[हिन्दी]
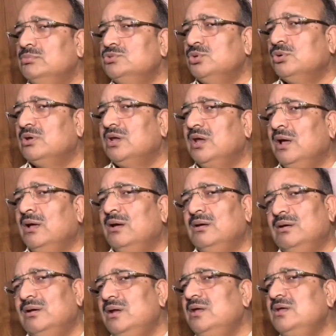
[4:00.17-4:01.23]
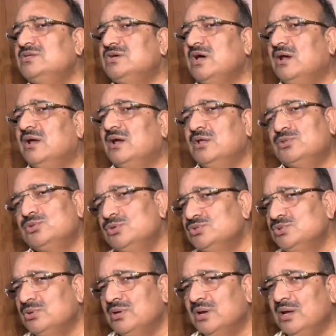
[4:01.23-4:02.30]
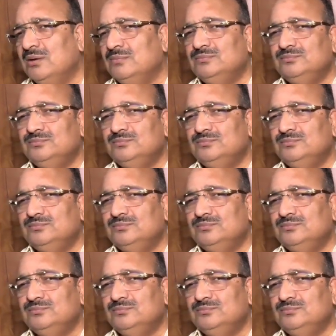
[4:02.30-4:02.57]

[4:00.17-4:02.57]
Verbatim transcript: शुक्रिया नहीं अच्छा लगे तो शुक्रिया